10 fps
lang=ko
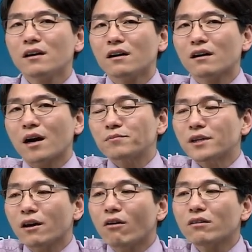어,
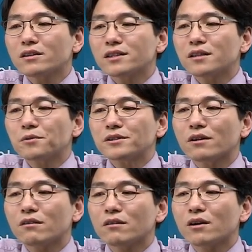갑자기 허를
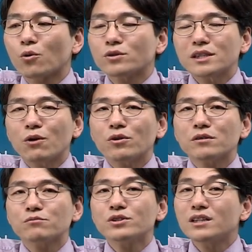찌르면서
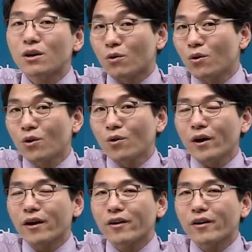고차원 문제로 예,